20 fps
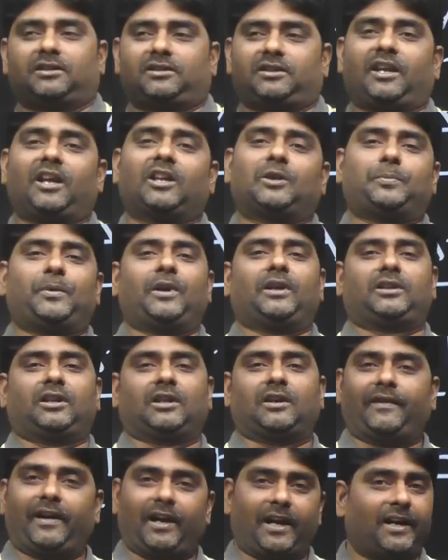
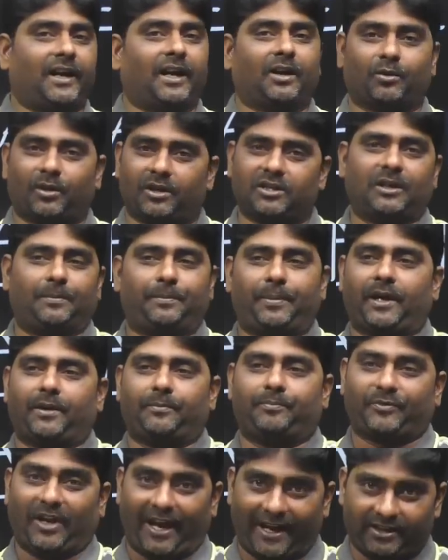టీఎస్పీఎస్సీకి వెళ్ళండి అని కూడా
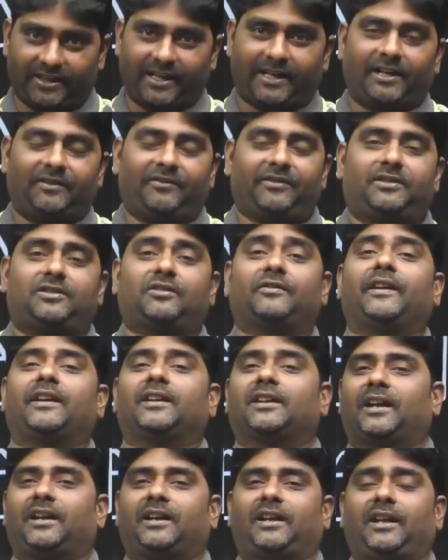చెప్పాను అయితే ఇక్కడ విషయం
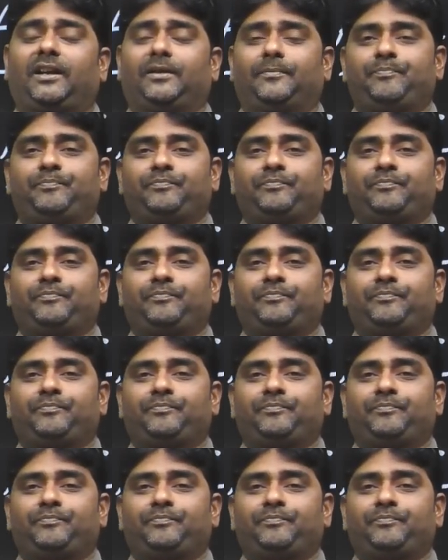ఏంటంటే